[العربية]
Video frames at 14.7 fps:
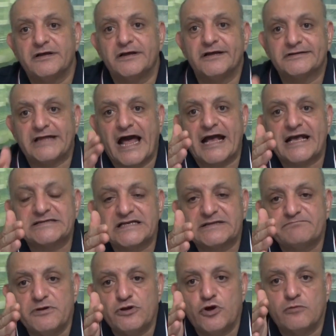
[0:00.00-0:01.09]
اتحجزت
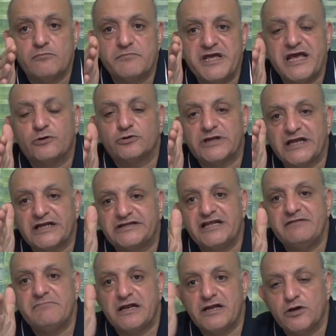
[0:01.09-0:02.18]
منهم 130
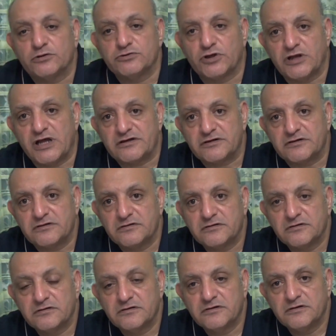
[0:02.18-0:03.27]
مليون دولار
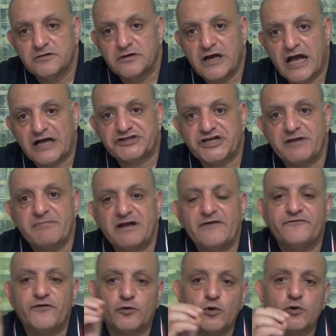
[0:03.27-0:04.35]
عشان ملف
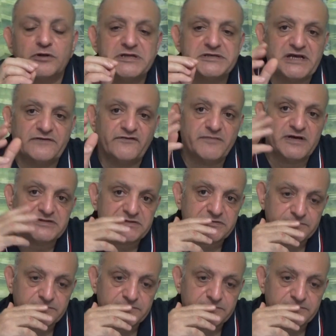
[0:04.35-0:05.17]
حقوق الانسان في مصر